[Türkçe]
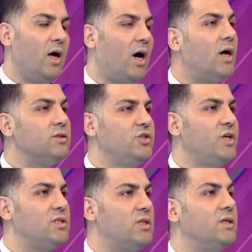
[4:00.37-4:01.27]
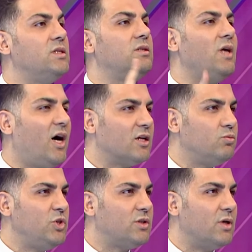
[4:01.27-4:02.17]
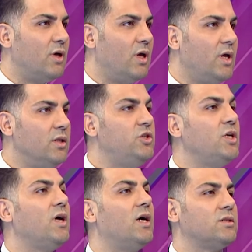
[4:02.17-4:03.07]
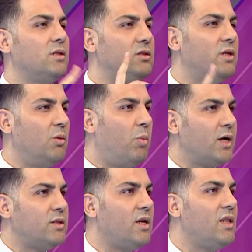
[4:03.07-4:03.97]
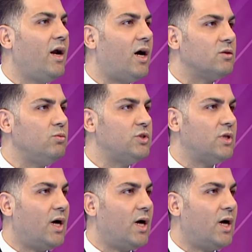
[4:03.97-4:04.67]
ağız içerisinde asitte artmıştı. Diş eti hastalıkları, bakteriler artmıştı.